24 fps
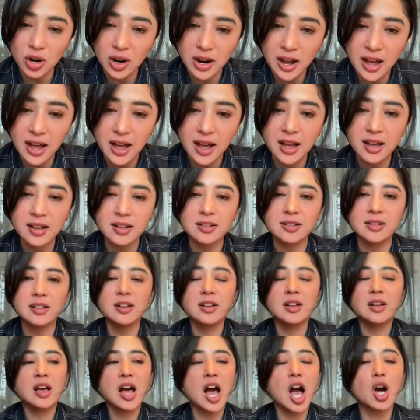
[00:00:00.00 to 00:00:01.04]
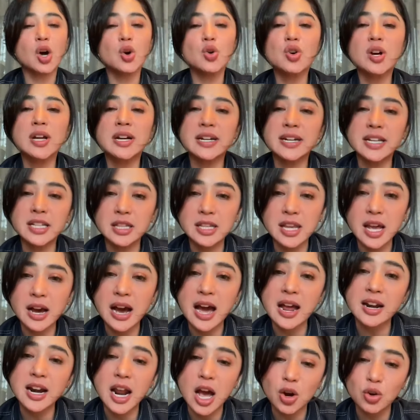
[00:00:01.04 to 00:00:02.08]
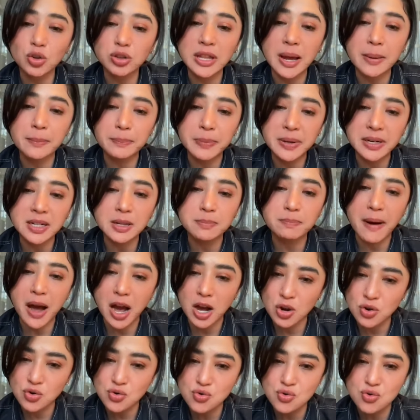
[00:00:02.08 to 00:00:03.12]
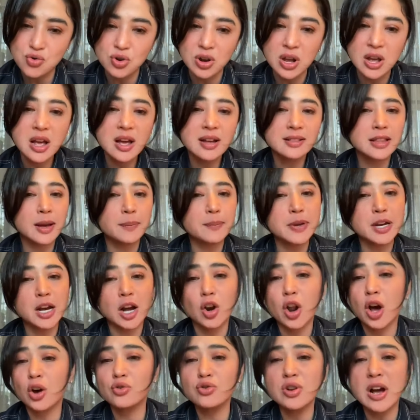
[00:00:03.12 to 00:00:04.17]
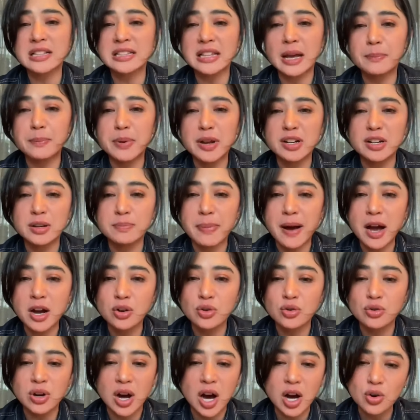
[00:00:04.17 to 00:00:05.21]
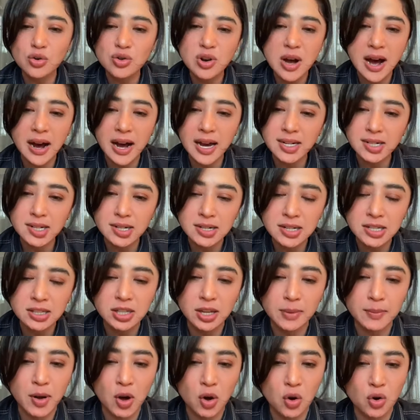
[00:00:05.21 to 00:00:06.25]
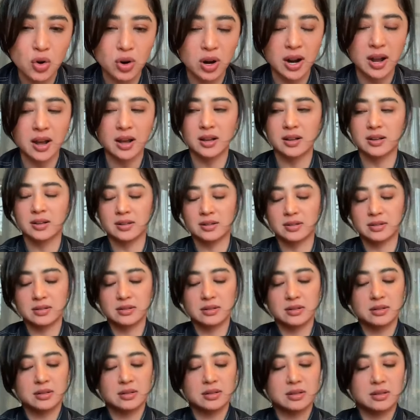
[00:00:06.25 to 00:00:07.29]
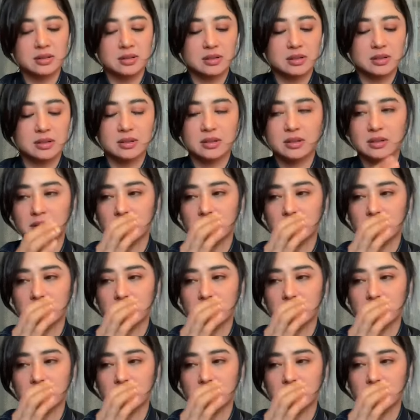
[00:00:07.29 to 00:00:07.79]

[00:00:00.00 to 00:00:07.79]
orang aku genit ya karena aku tampil di panggung tapi kalau aku nggak tampil di panggung aku nggak akan genit sama orang ya.